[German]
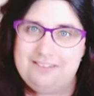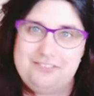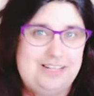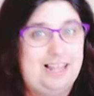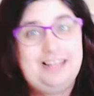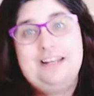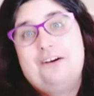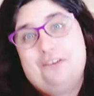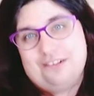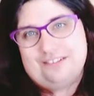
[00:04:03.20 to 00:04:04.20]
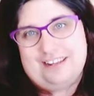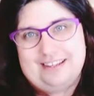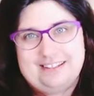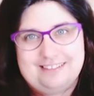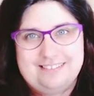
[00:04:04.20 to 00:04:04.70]
ganz viel Erinnerung
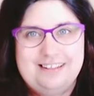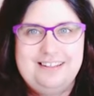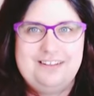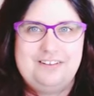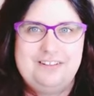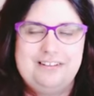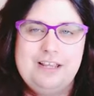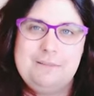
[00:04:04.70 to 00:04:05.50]
steckt da drin und